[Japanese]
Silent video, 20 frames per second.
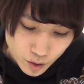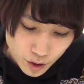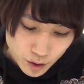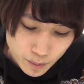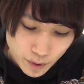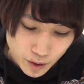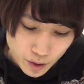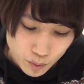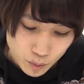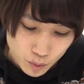
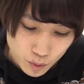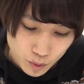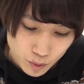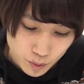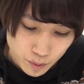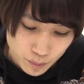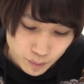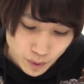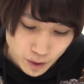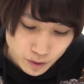今ね、こ
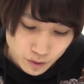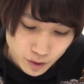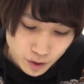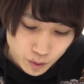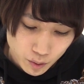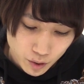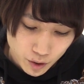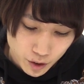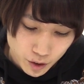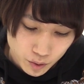の番上
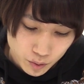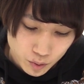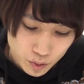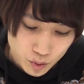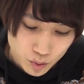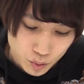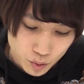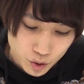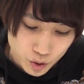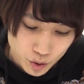とかにいると
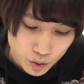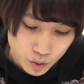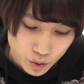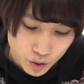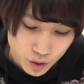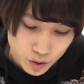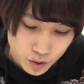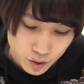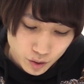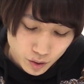すごい強い
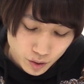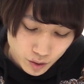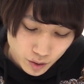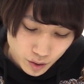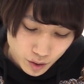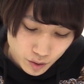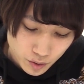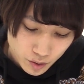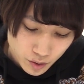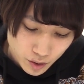で
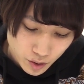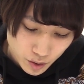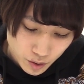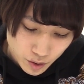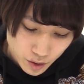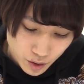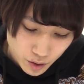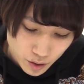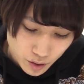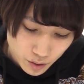す。あ、普通に
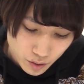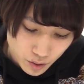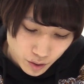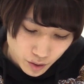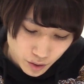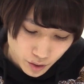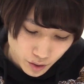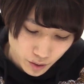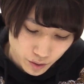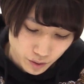殴りが強いで
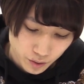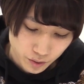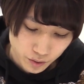すね。